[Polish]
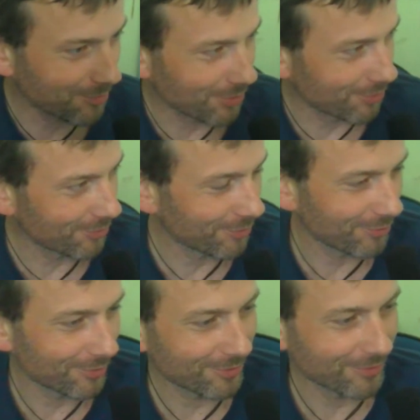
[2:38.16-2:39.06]
bo
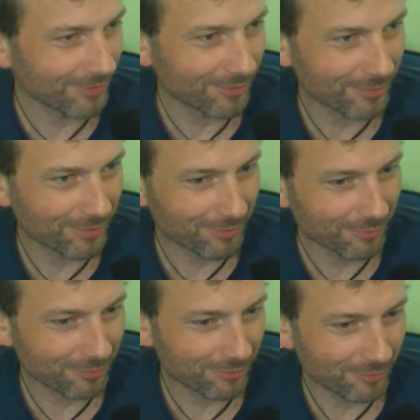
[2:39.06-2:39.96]
o,
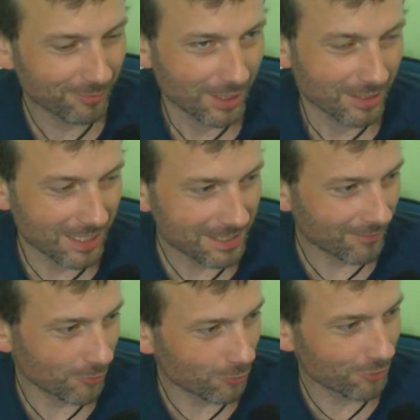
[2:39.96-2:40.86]
Jestem
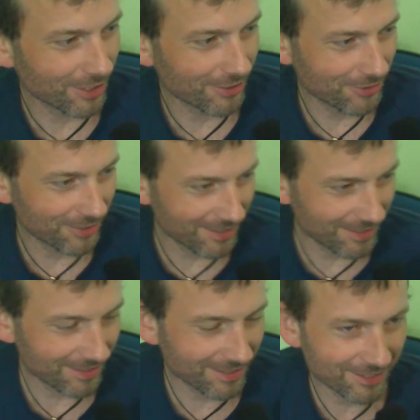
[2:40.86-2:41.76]
wśród
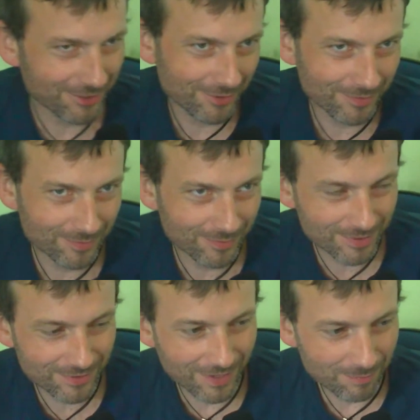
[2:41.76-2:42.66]
dzieci, y,
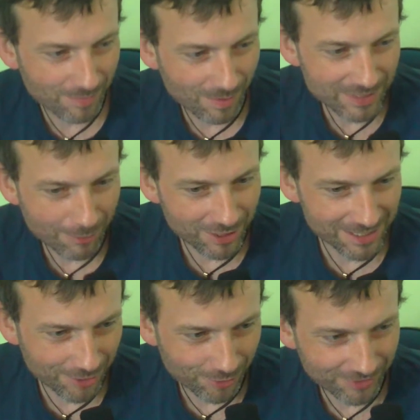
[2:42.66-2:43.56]
z wami mam cały czas
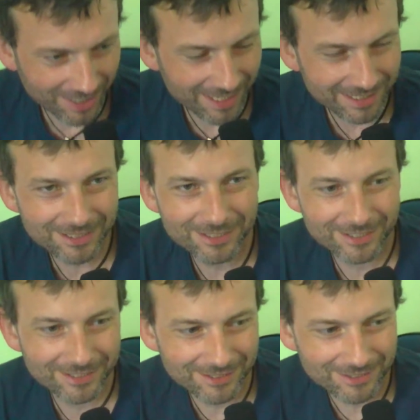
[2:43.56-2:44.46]
kontakt.
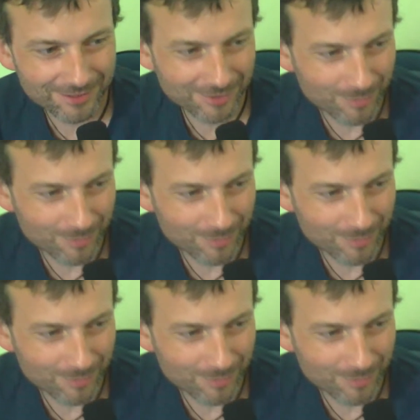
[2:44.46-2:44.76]
E,